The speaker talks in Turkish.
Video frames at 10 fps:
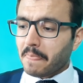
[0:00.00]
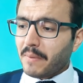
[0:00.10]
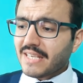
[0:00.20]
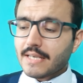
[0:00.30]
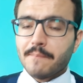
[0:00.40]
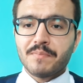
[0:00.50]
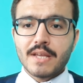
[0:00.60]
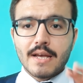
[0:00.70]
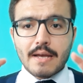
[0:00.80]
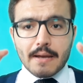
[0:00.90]
Peki
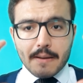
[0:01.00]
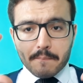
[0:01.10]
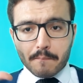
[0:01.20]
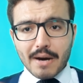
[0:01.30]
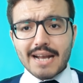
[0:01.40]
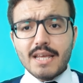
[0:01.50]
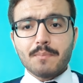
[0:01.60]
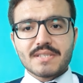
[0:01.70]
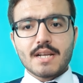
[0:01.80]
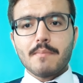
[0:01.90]
mali
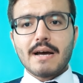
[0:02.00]
yapısına